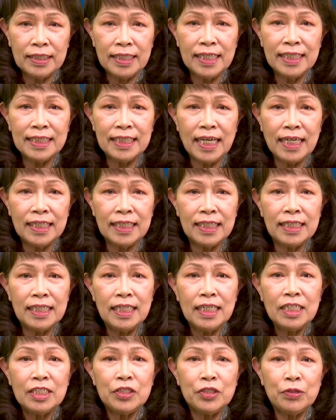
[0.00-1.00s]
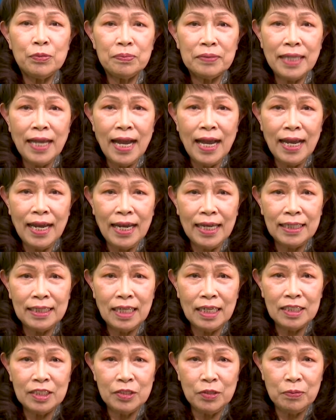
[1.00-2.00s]
tinh tấn, chúng ta hãy
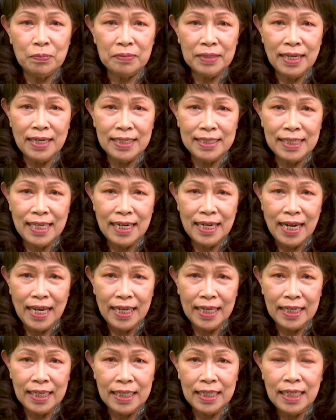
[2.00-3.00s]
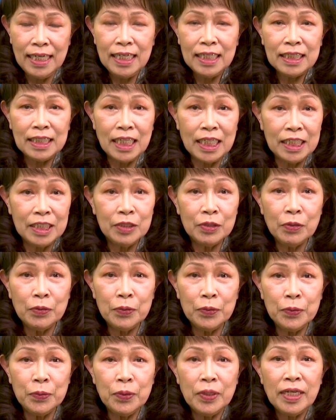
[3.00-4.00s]
tận dụng thời gian này tĩnh
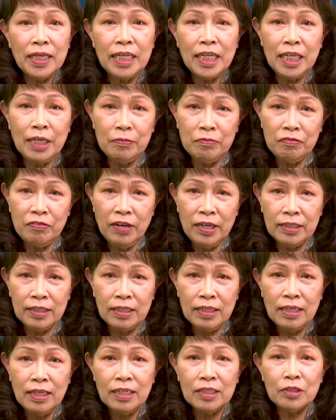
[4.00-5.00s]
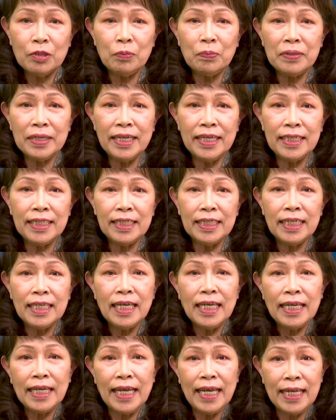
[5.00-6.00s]
tu, niệm Phật, tụng kinh,
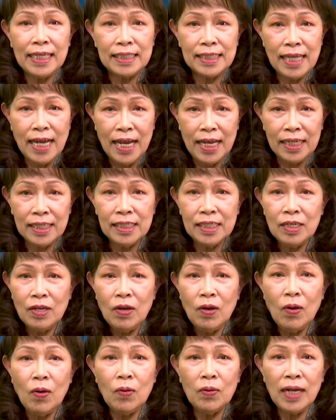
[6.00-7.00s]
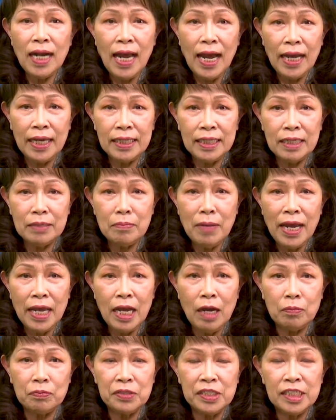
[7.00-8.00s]
nghe giảng, ôn lại những bài
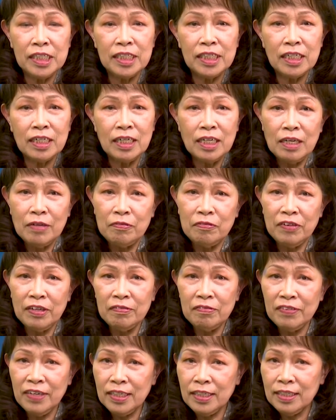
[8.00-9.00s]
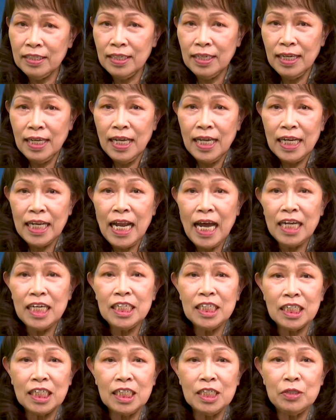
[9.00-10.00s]
học trước, vân vân đã
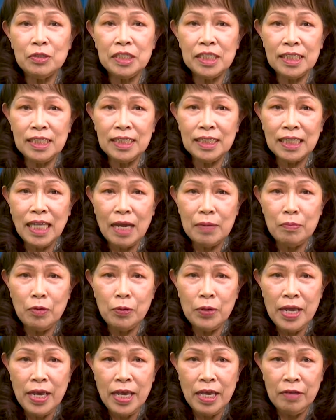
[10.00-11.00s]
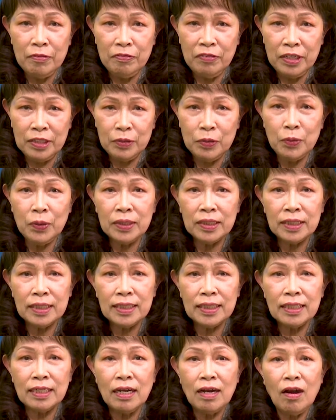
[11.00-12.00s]
được lưu trữ tại Bồ đề Phật Quốc.
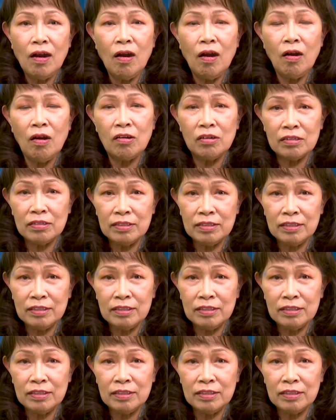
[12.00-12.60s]
Org.